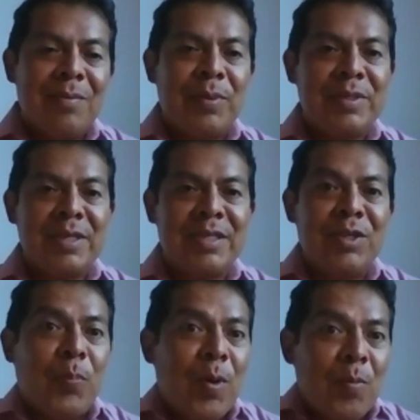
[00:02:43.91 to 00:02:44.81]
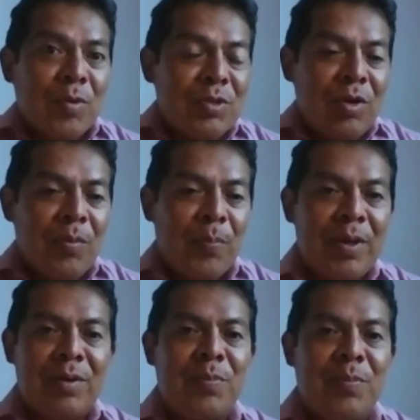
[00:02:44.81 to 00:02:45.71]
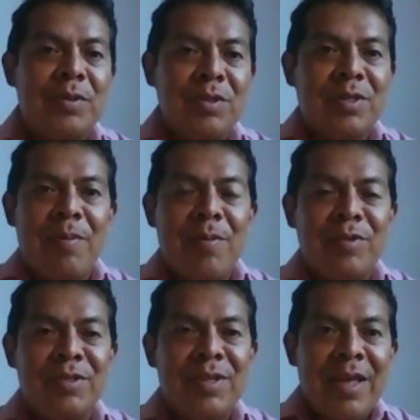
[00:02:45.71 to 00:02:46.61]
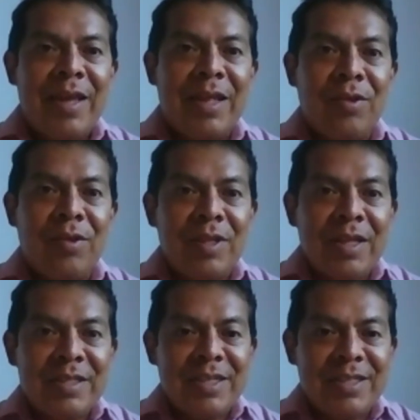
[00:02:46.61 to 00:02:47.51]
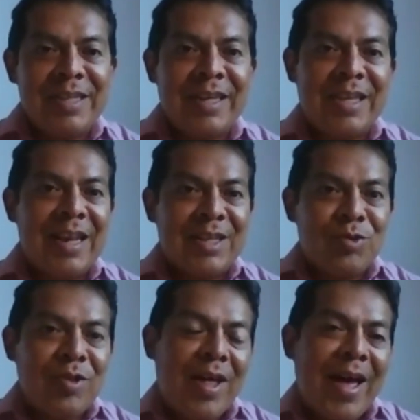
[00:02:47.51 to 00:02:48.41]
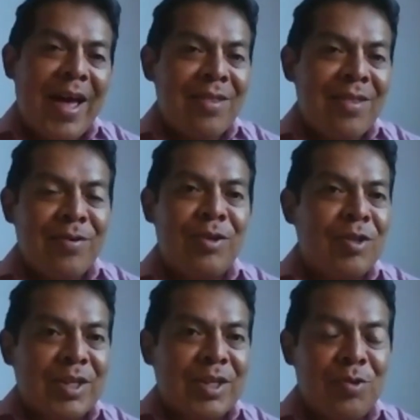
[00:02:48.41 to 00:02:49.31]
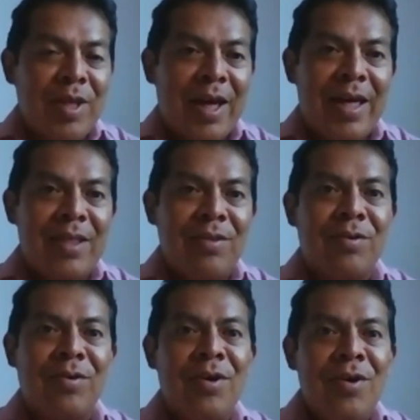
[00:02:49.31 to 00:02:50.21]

pues haciendo promoción, pero pues no sabemos en dónde, si es aquí en la ciudad o en otra ciudad o,